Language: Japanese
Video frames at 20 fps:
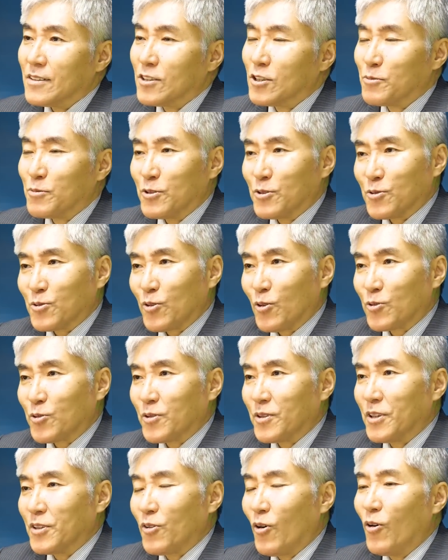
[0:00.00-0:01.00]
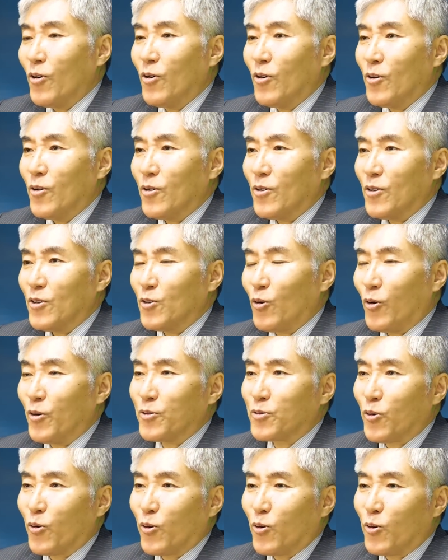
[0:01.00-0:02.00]
自分の国の
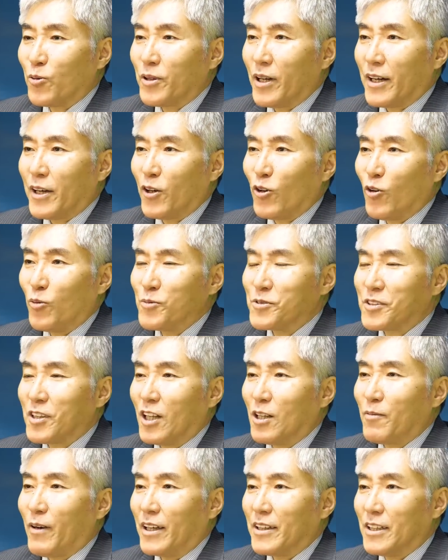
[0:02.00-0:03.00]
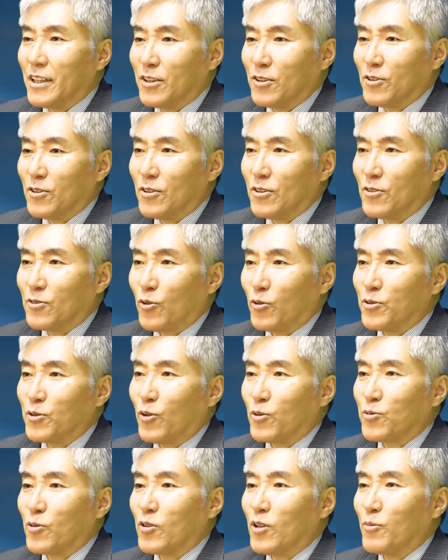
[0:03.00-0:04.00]
良いところだけを見せればいいとい
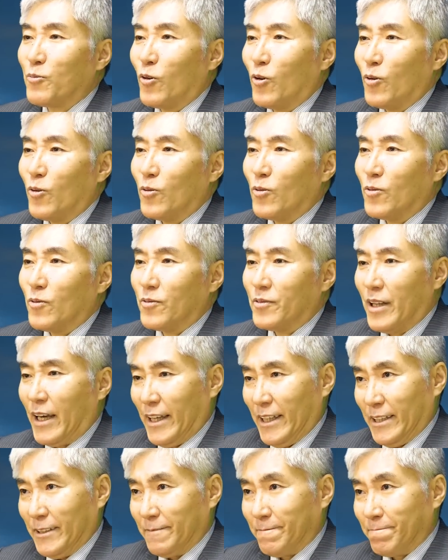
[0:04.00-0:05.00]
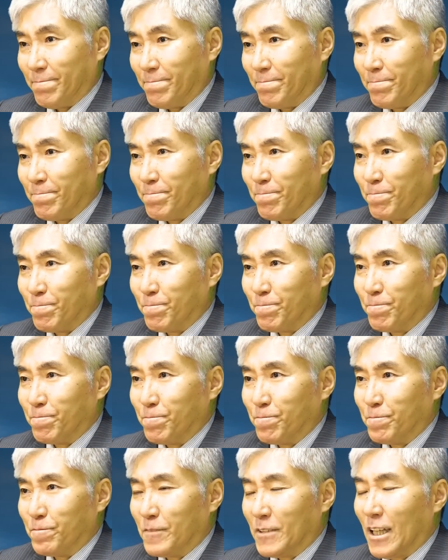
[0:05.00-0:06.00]
うことでもない
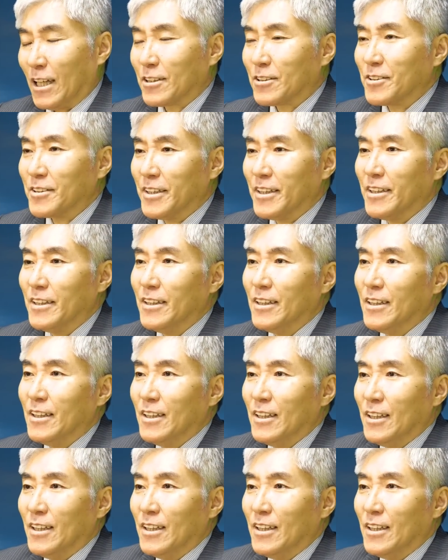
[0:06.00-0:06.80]
逆に